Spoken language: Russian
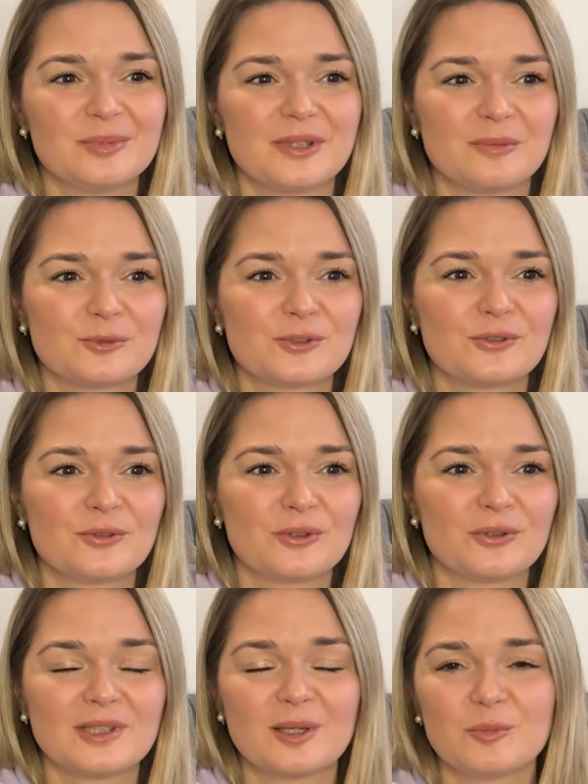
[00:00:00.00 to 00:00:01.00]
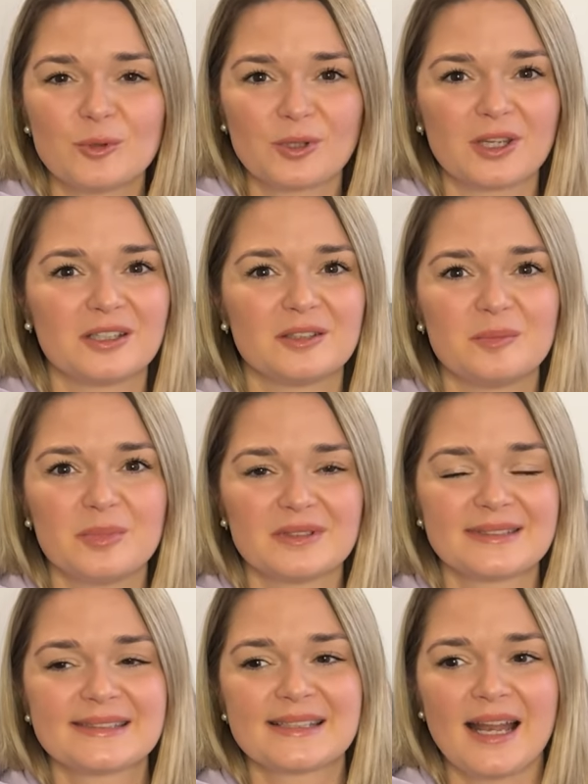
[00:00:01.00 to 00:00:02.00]
потому что для многих это был
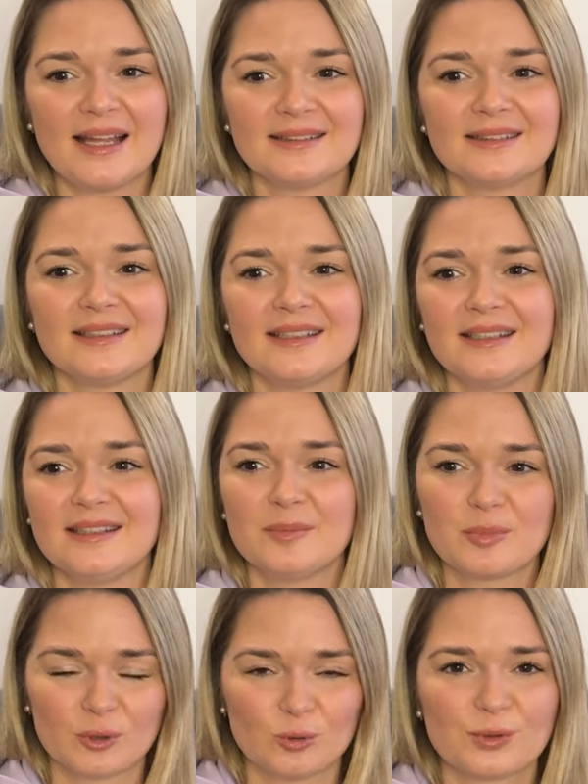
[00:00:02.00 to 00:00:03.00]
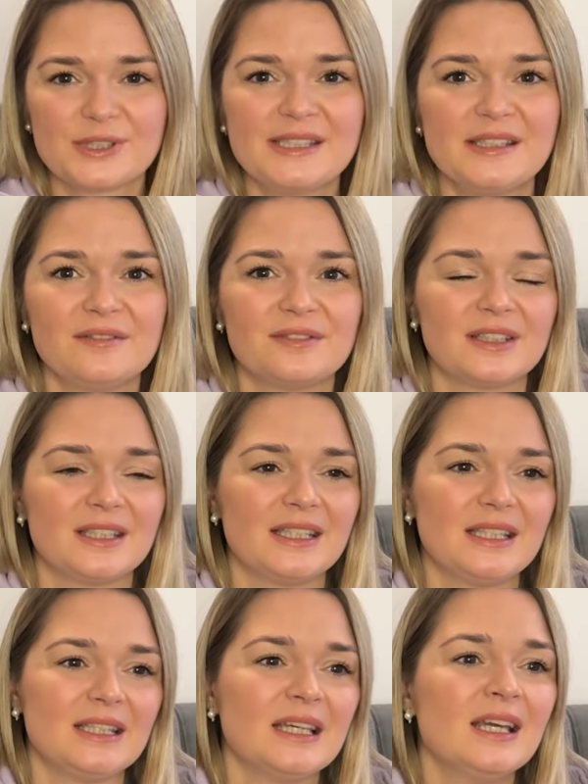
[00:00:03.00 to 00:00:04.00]
странный,
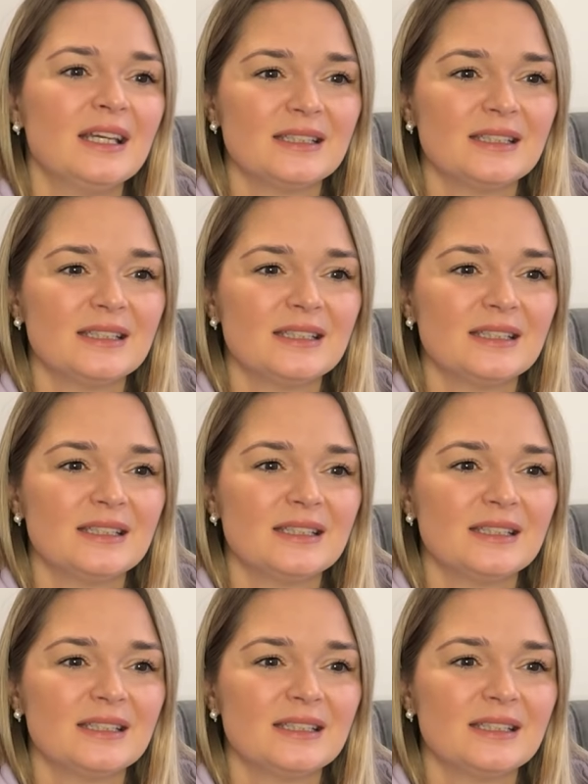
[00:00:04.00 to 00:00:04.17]
непродуктивный,